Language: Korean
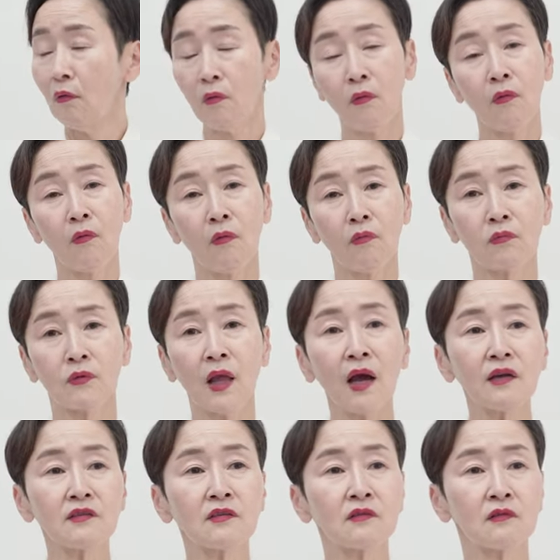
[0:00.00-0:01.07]
어
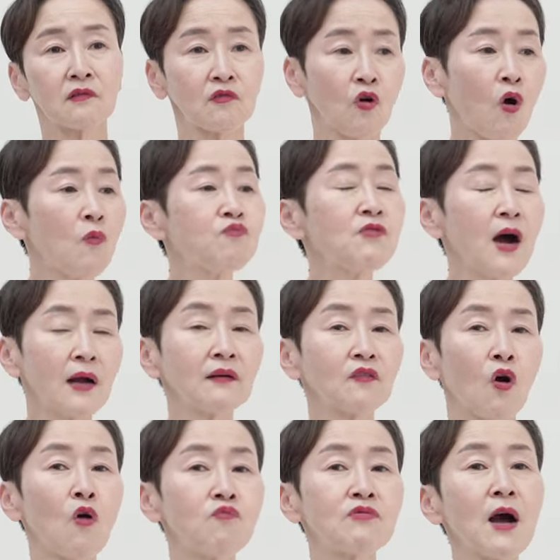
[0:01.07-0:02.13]
내가 거부하는
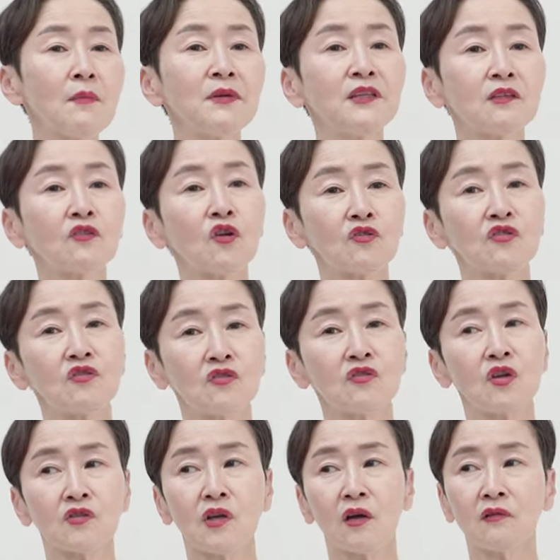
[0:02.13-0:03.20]
거부감이 느껴지는
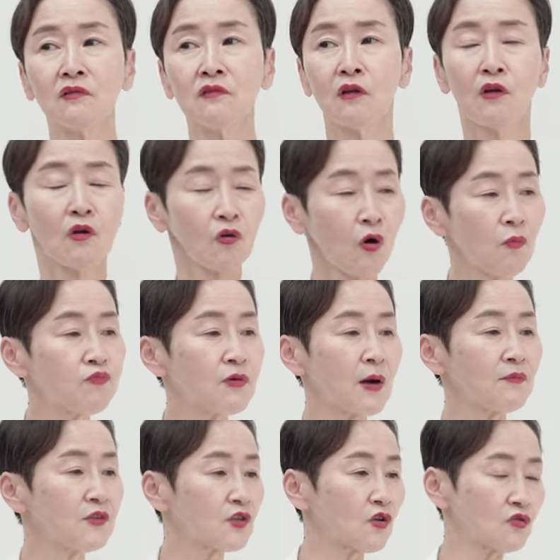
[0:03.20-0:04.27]
제자는
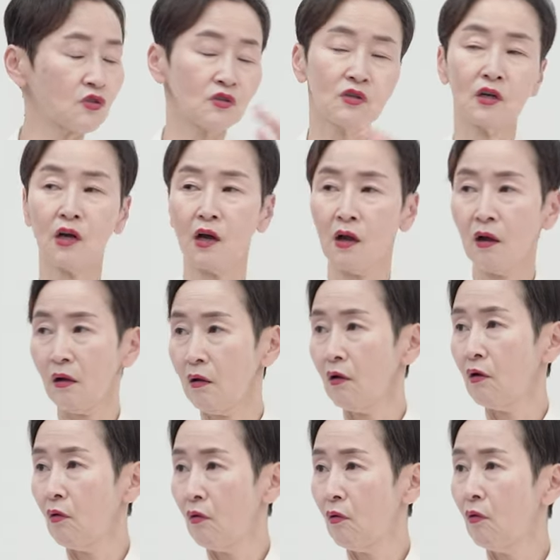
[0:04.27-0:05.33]
거부감 느껴지니까
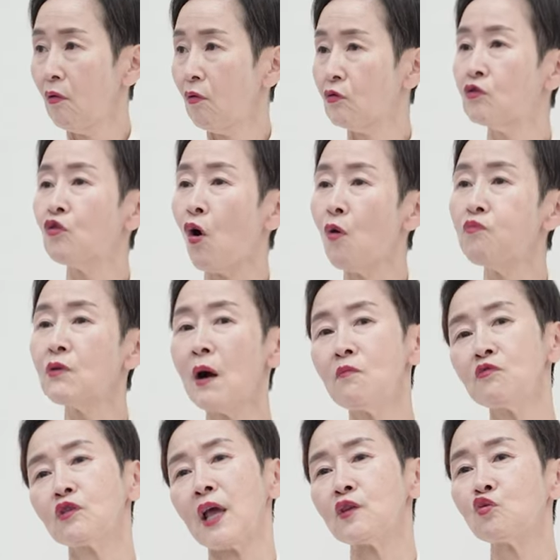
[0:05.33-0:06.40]
어 그
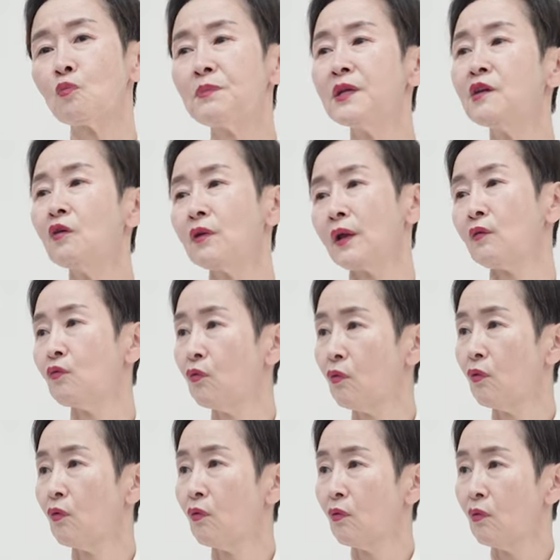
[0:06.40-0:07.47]
거부감을 계속 밀어내고
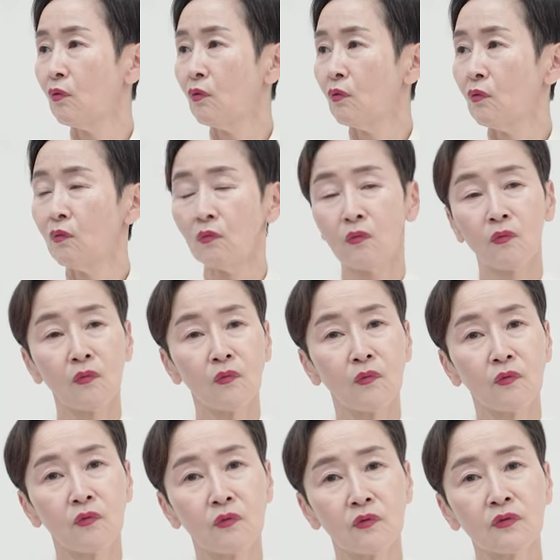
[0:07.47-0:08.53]

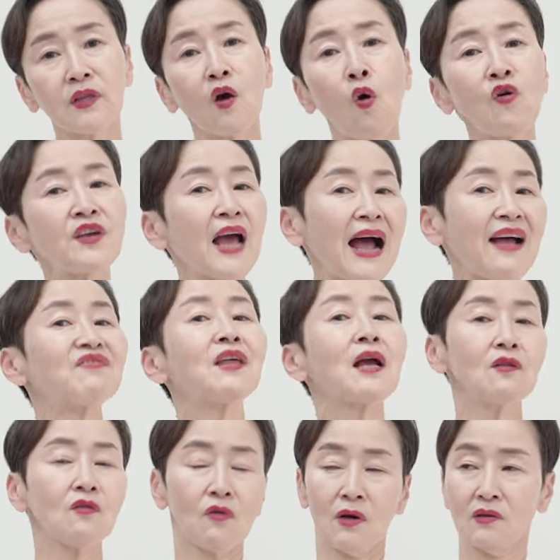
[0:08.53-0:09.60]
근데 거기 안
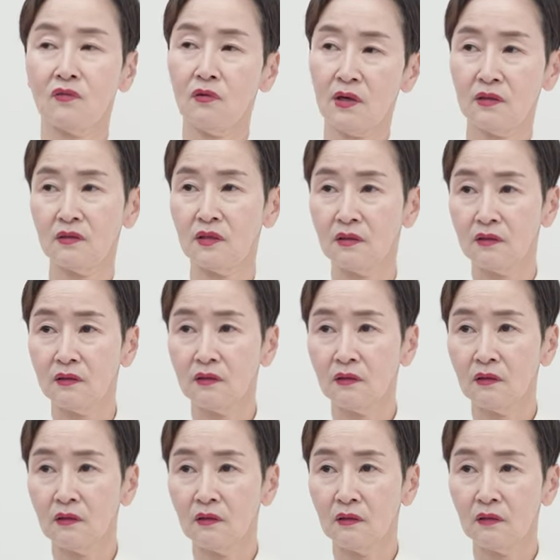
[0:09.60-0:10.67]
딸려가는 거야 이제는
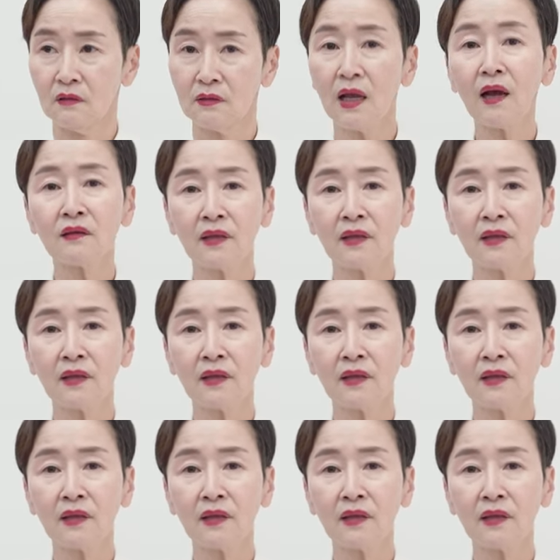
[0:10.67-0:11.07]
딱